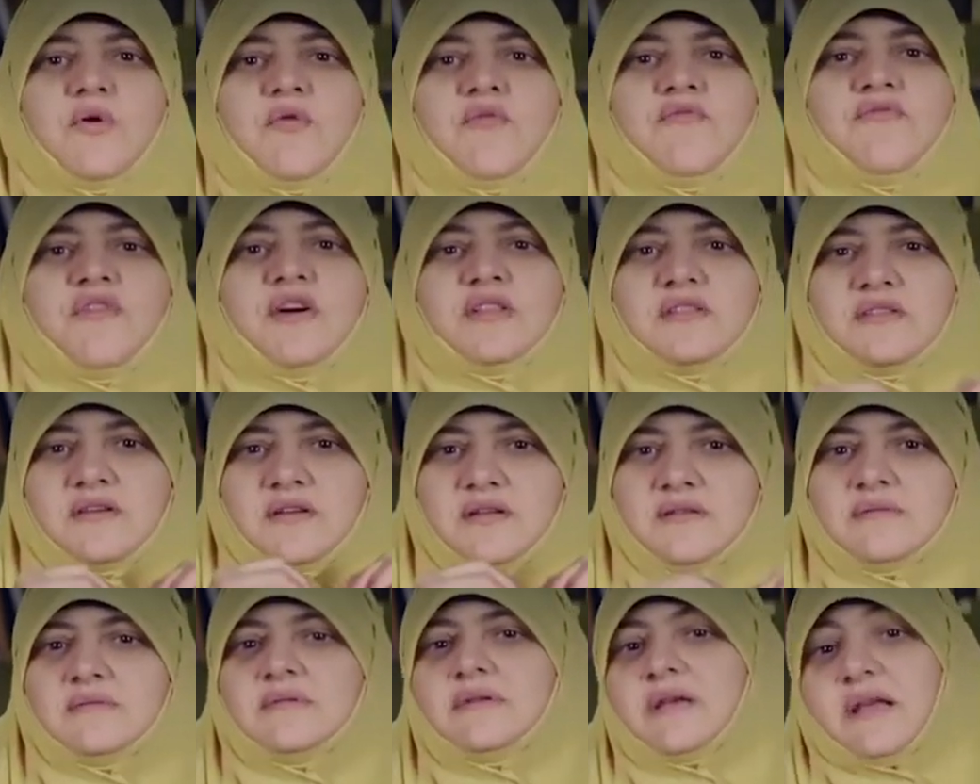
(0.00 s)

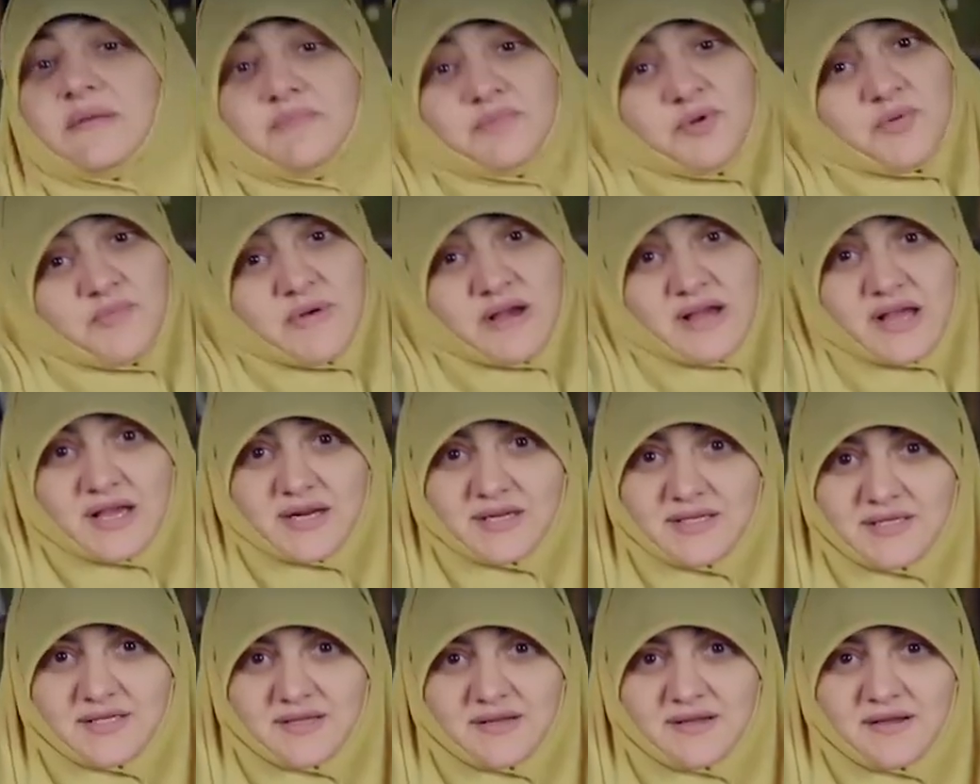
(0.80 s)
وفتره تبقى
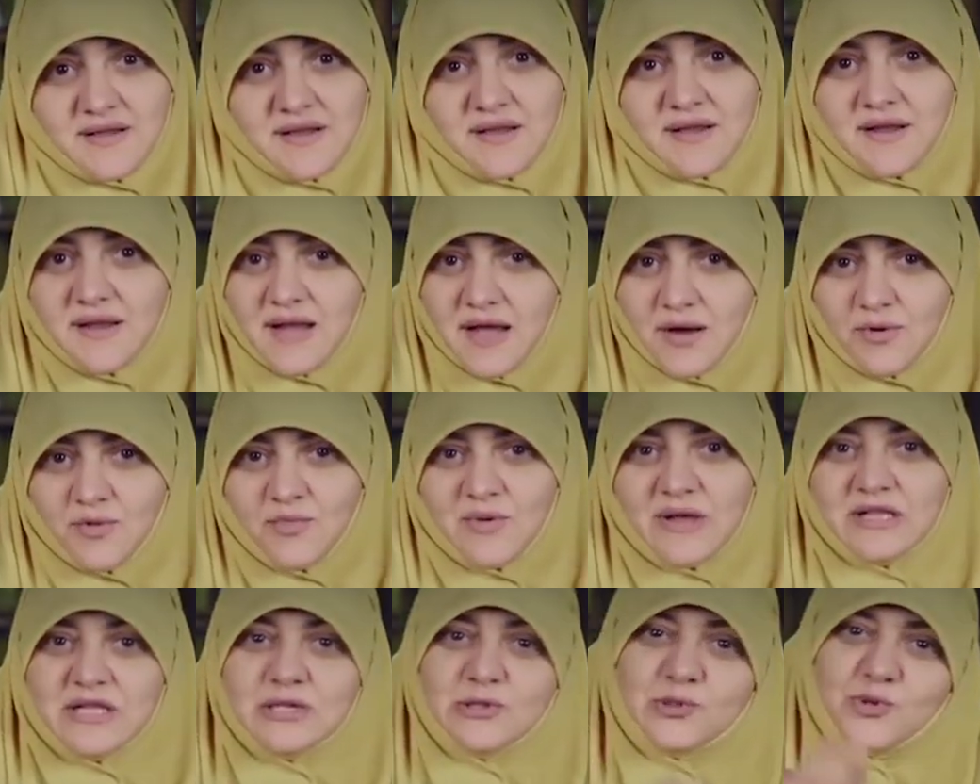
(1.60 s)
كارثه لا
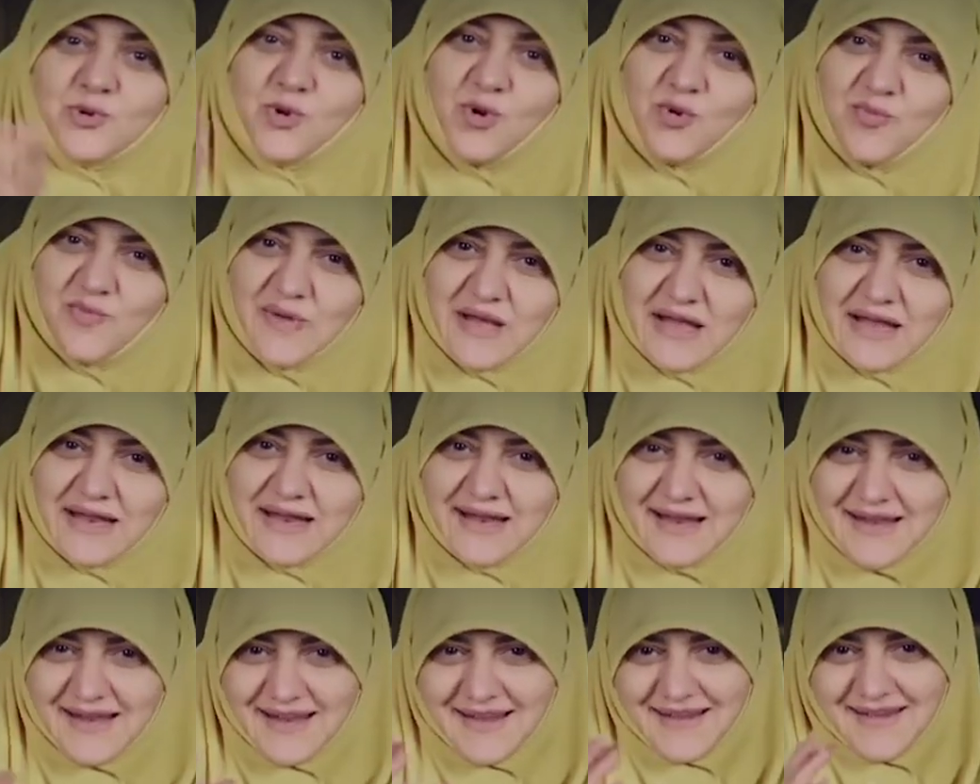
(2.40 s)
وبعدين يروح بقى
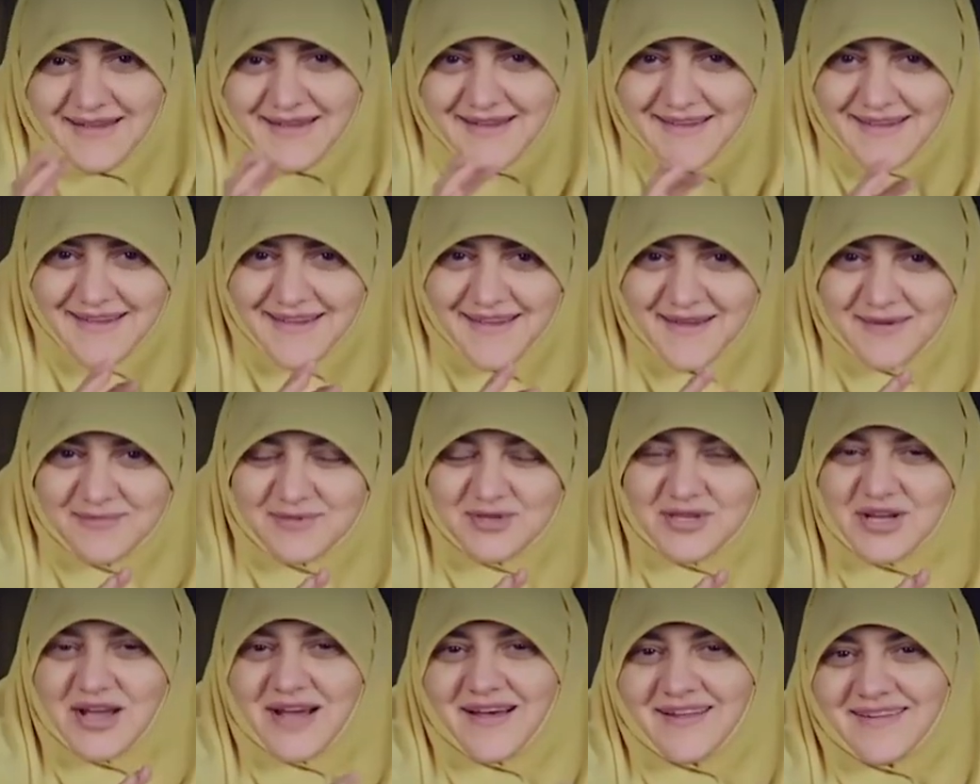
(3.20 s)
ان
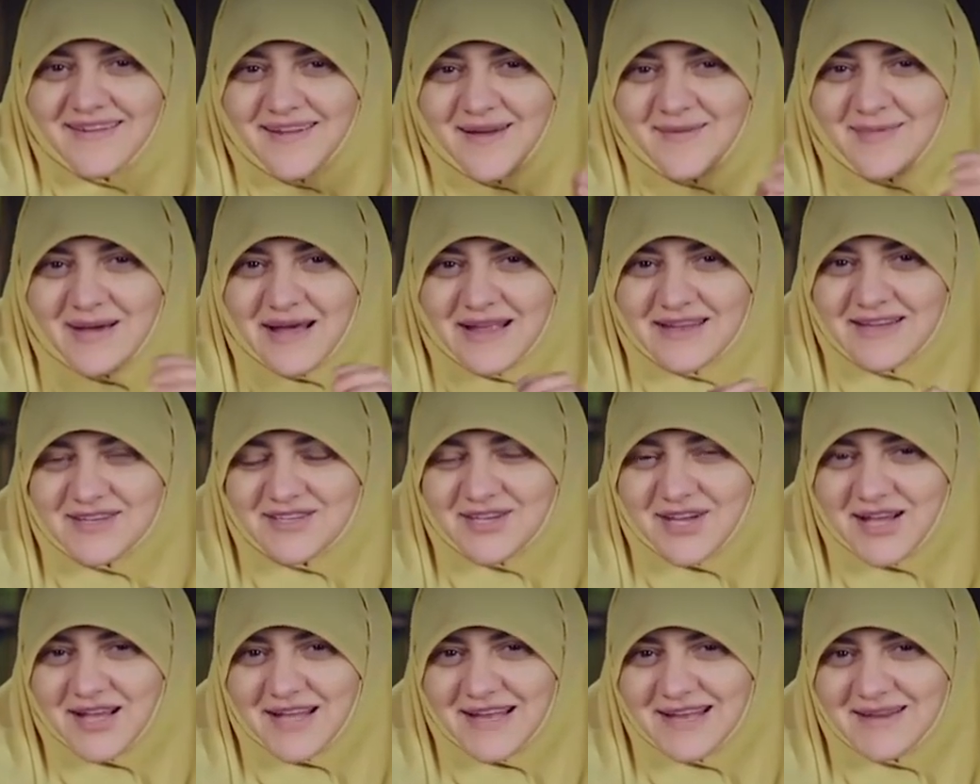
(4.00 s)
شاء الله بقى اللي
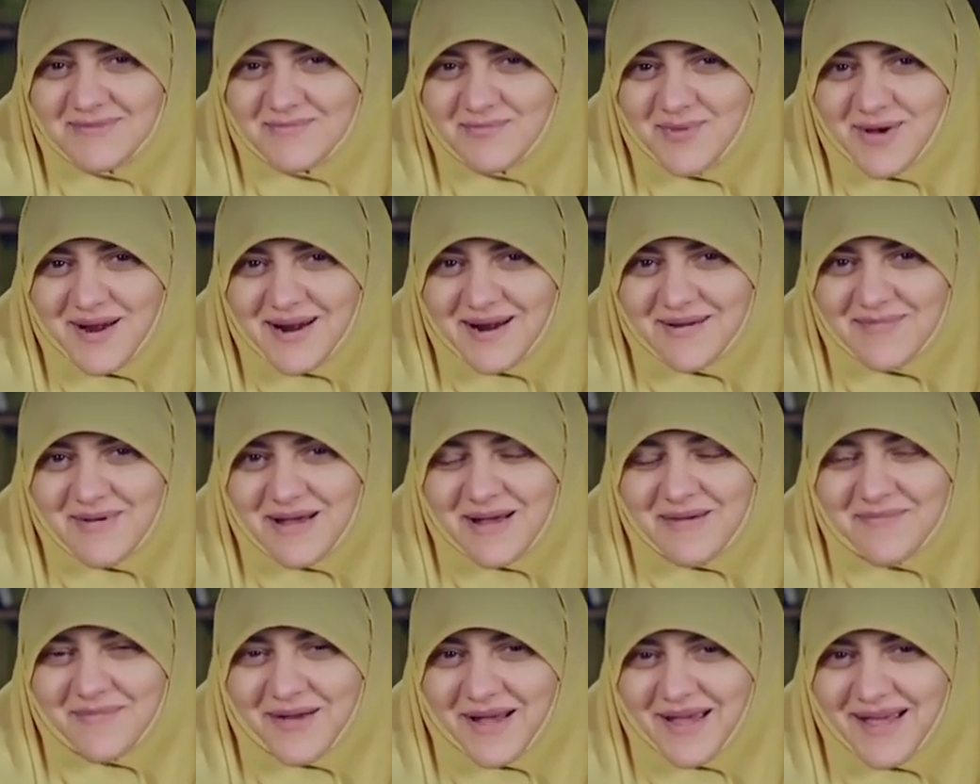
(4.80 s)
شغالين بره
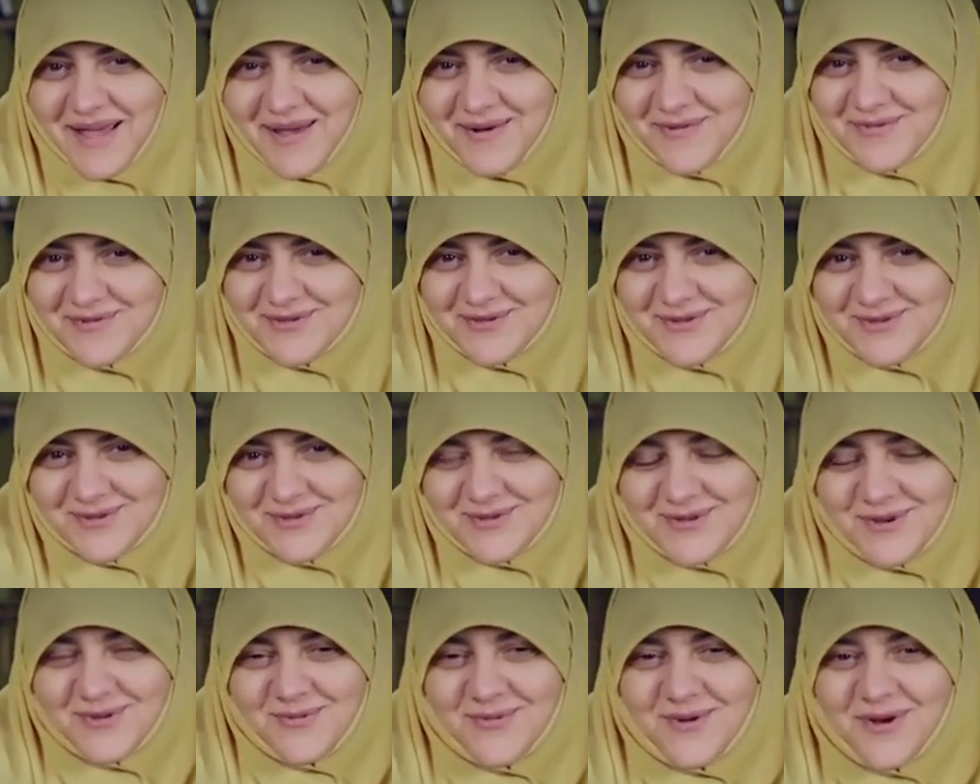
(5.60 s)
بقى معاه
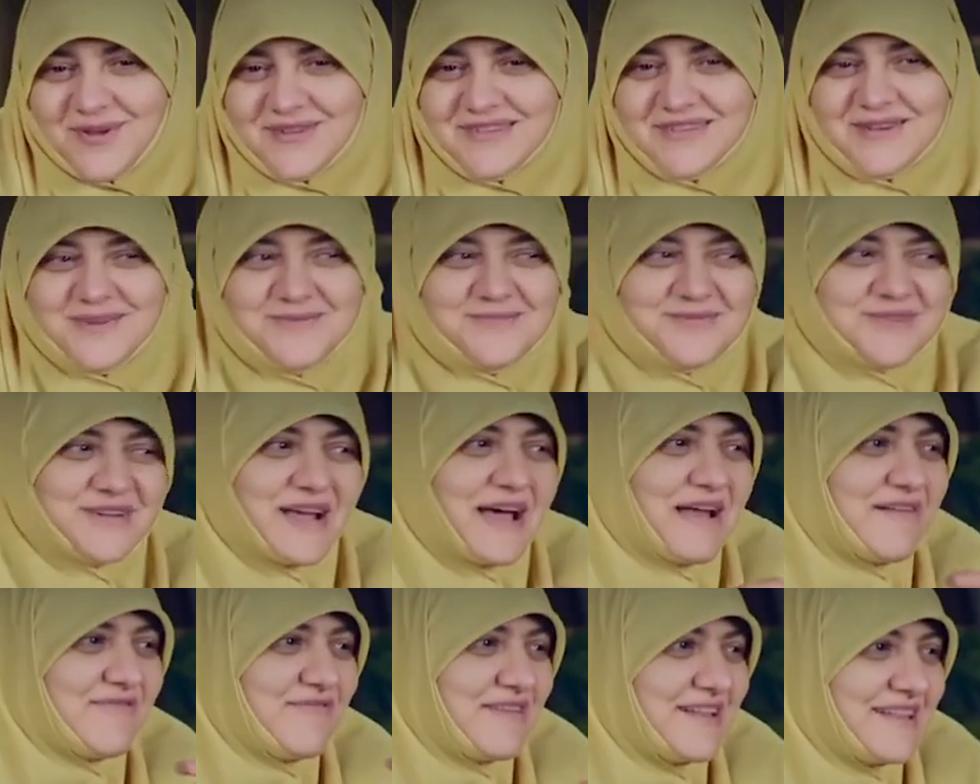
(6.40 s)
والصوت الواطي ومش
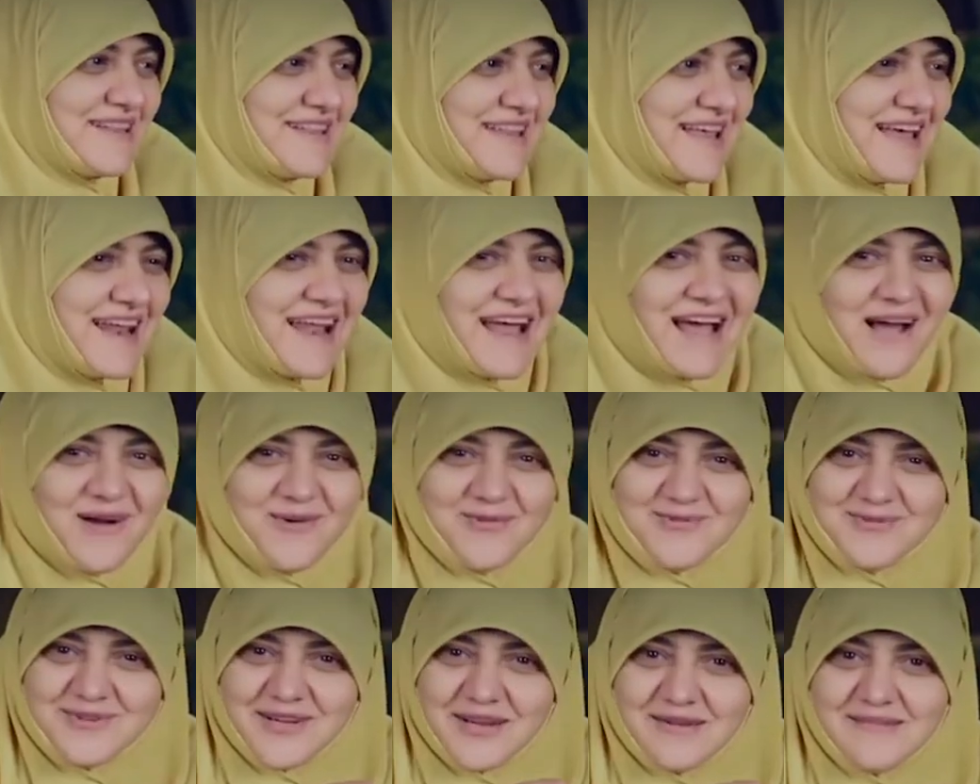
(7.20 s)
عارفه الدلع
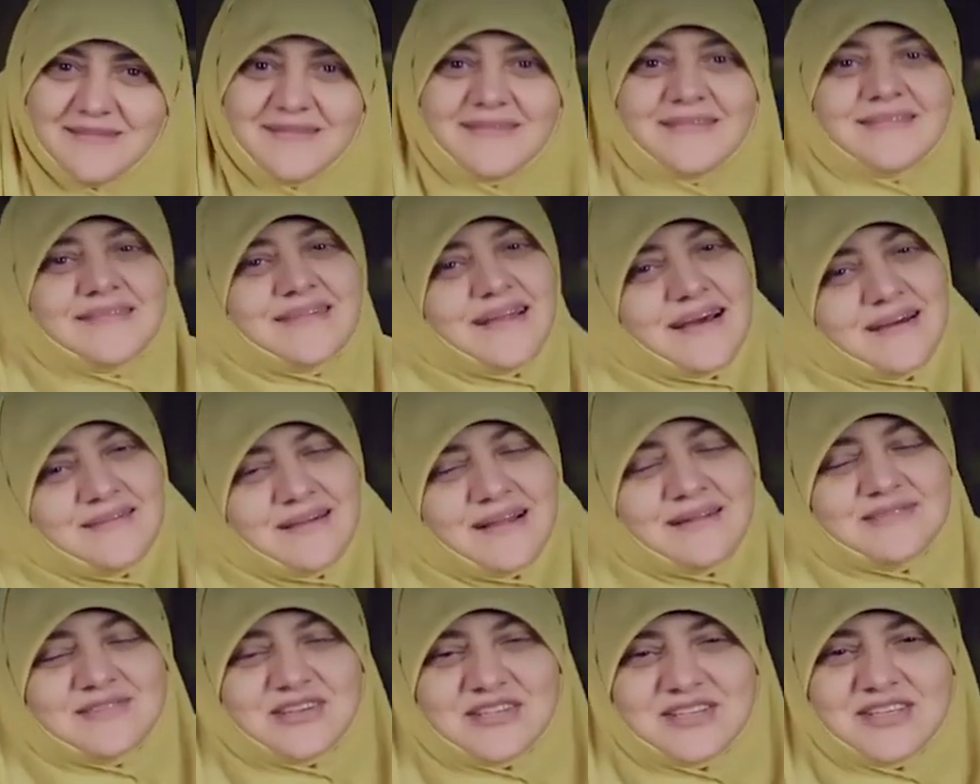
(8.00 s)
ومش لا
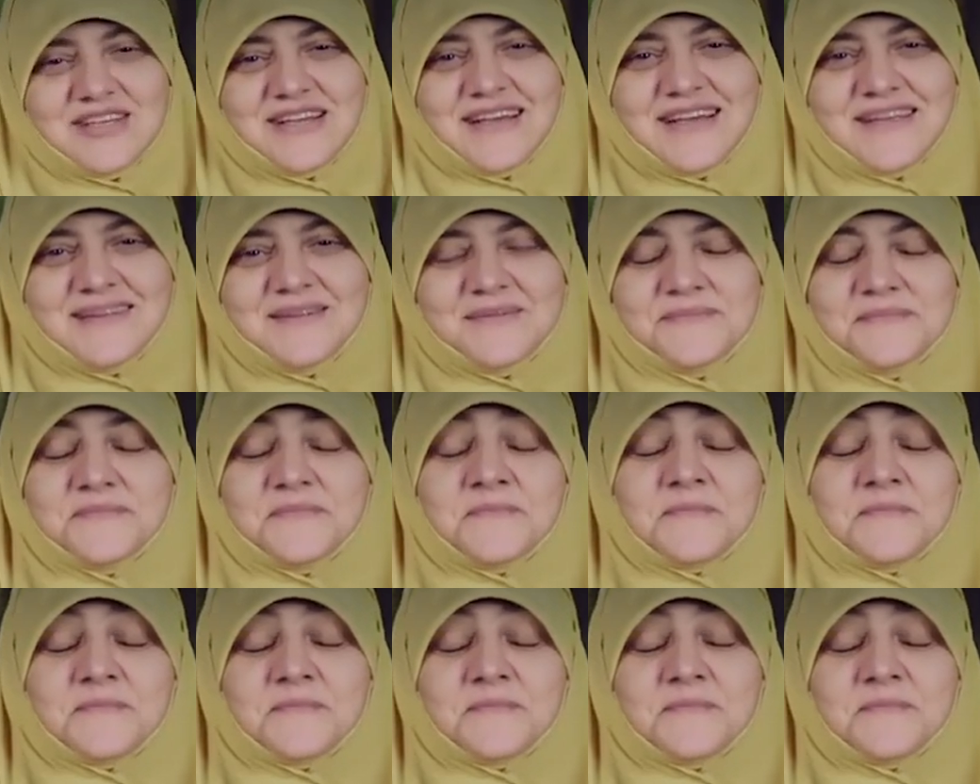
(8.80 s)
مش عايزين كده